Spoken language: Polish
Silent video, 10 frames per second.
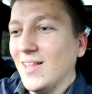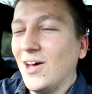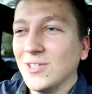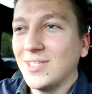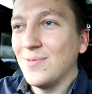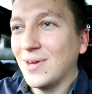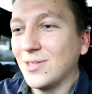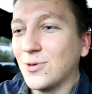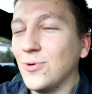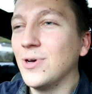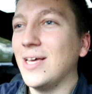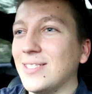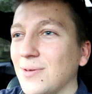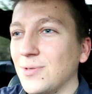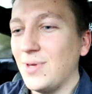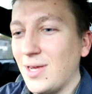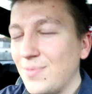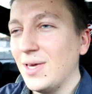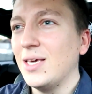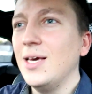On sam redukuje, sam zmienia
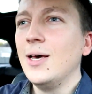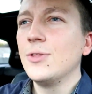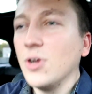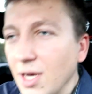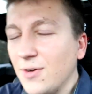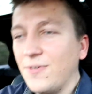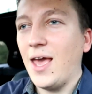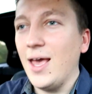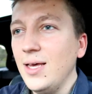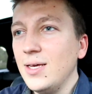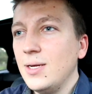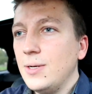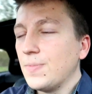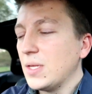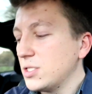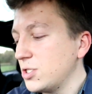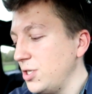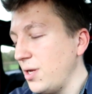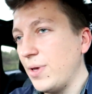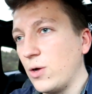biegi. Trochę rwie
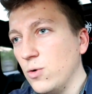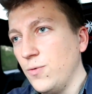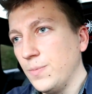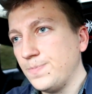skrzynia biegów